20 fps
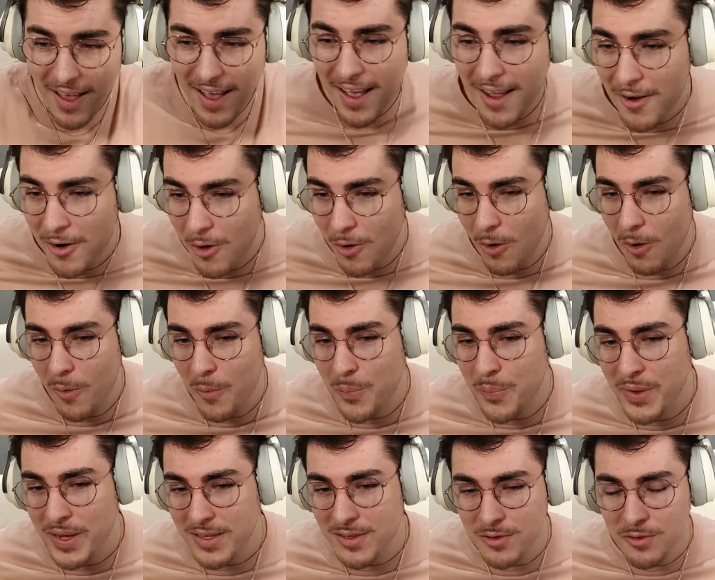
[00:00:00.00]
Alors,
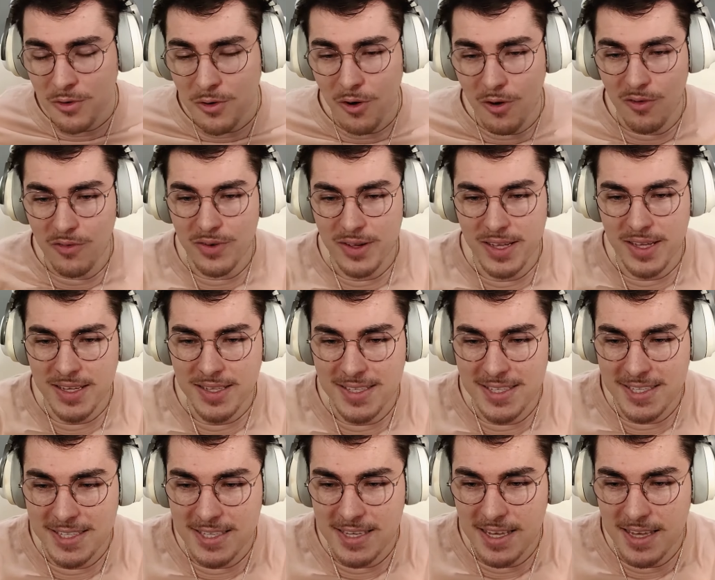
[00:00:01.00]
perso, en vrai,
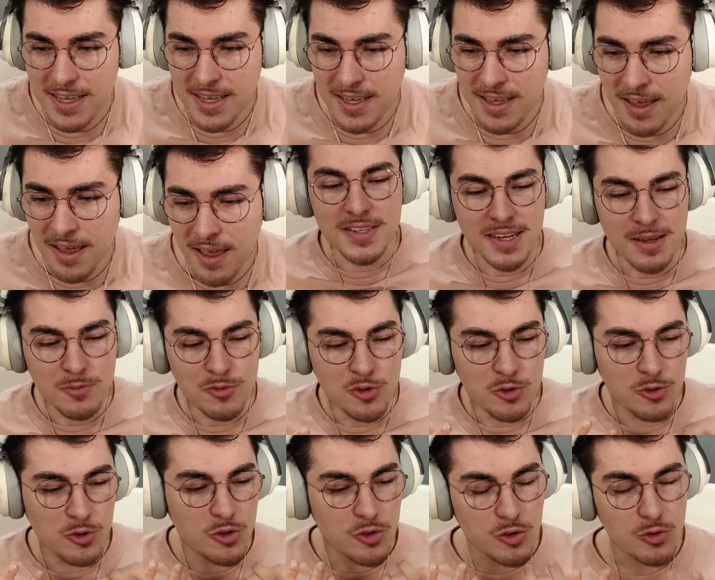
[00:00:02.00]
qui est en termes
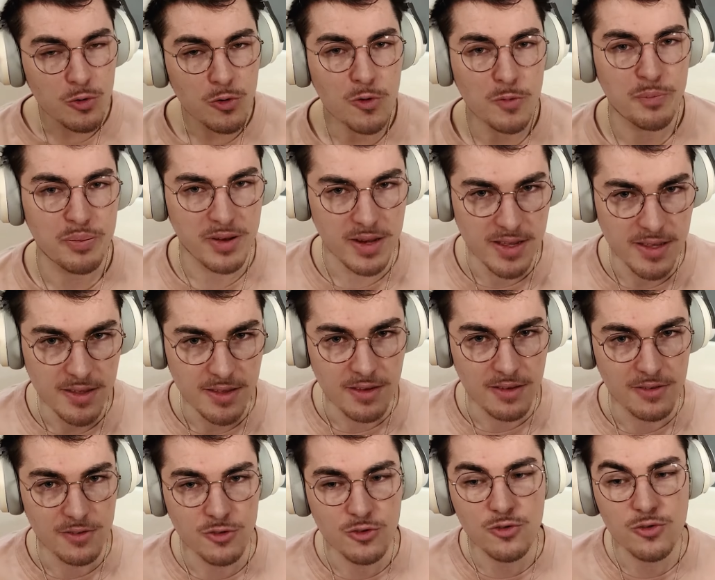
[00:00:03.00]
de solo
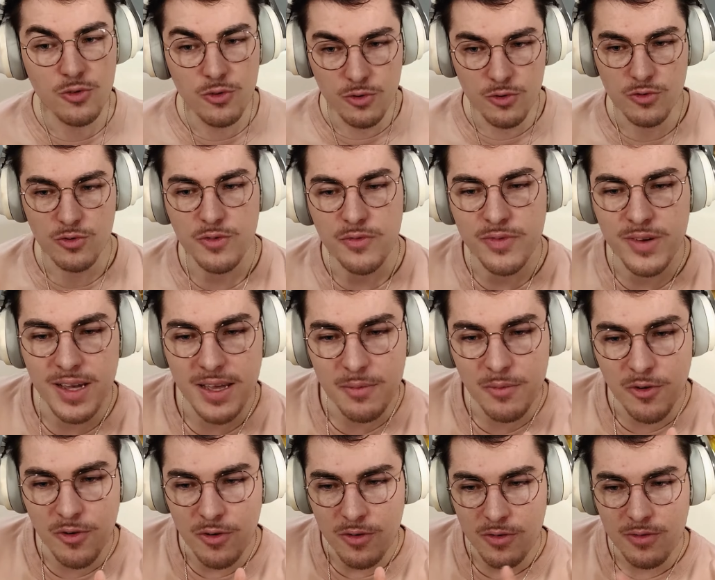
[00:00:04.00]
play, je le trouve
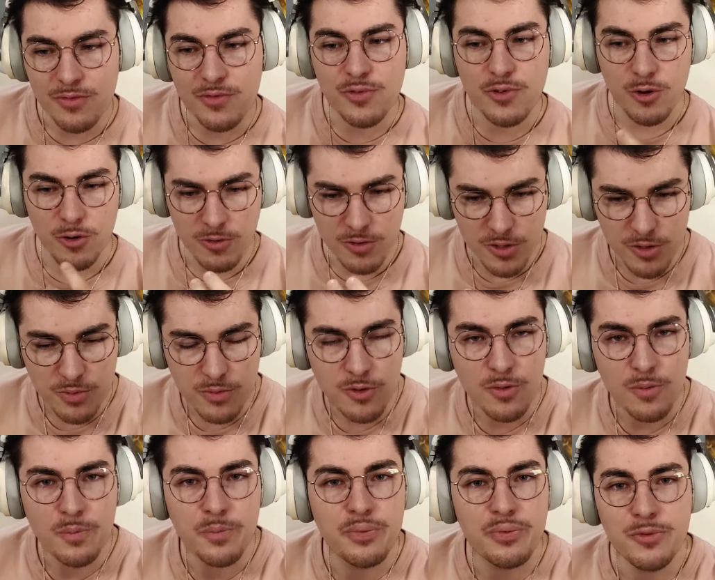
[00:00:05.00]
vraiment,
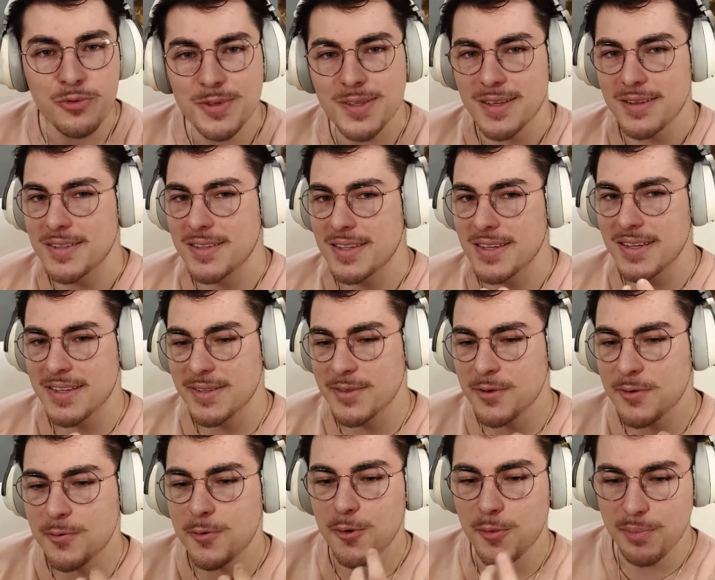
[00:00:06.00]
franchement, plus
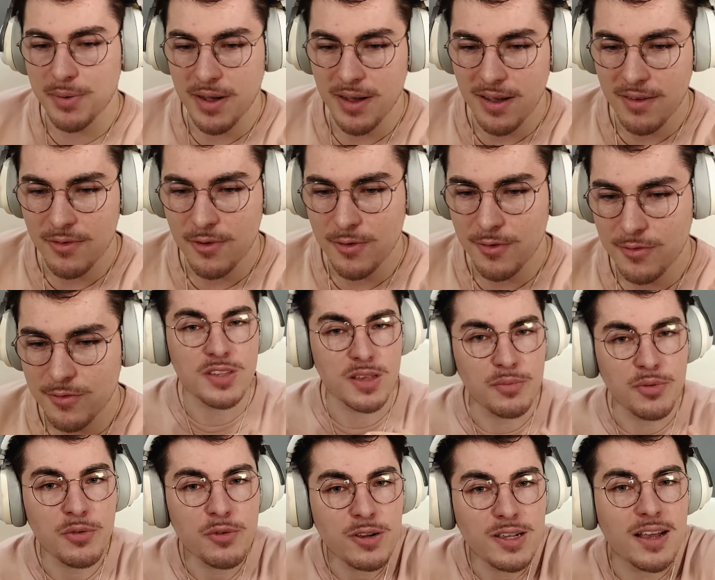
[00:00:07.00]
intéressant qu'auparavant. Tout
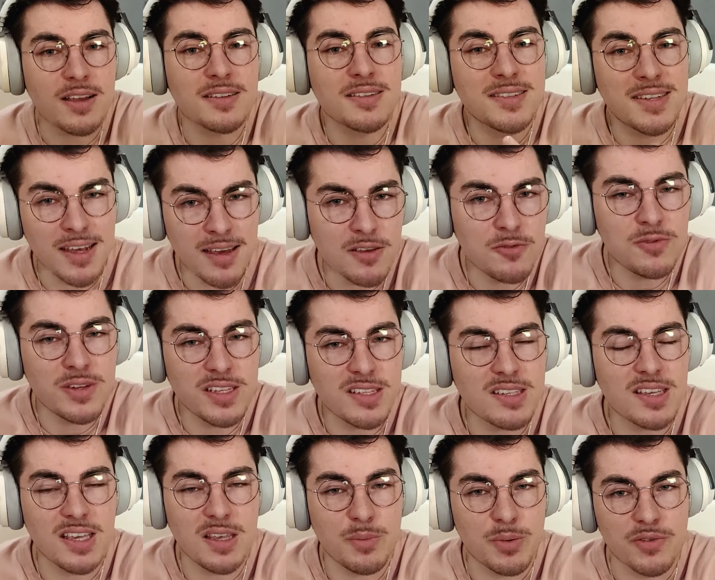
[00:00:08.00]
simplement car t'as une
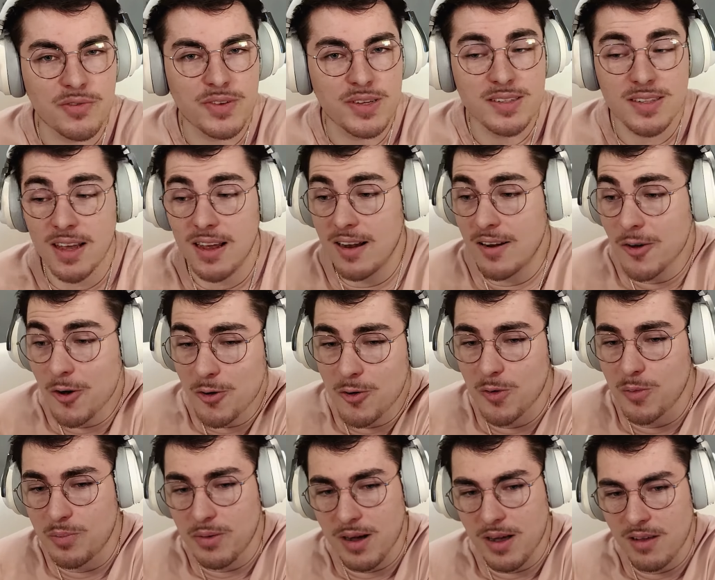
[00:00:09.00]
escape en fait, alors
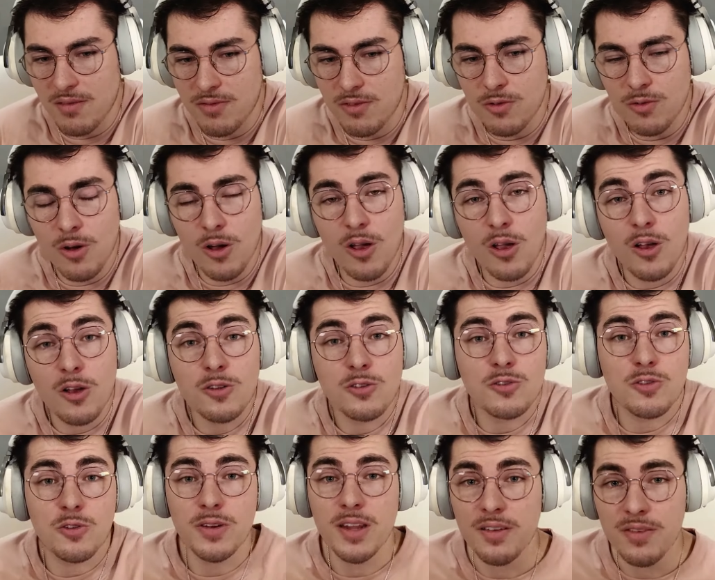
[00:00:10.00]
qu'auparavant,
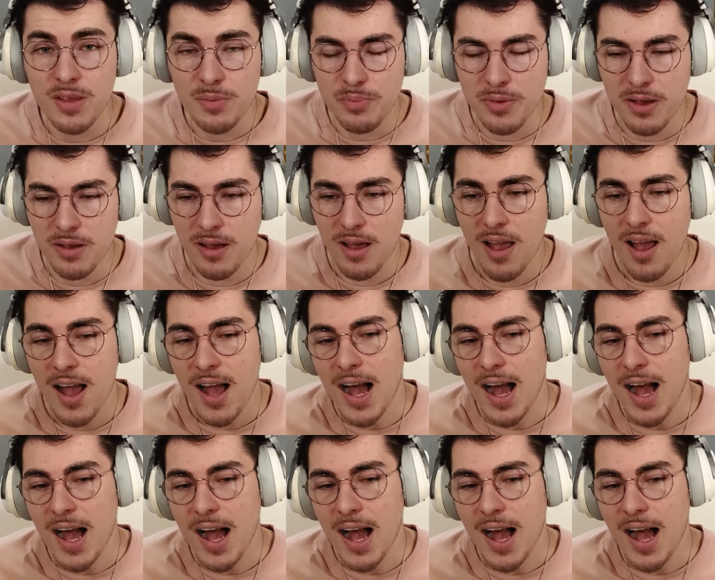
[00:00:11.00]
t'en avais pas.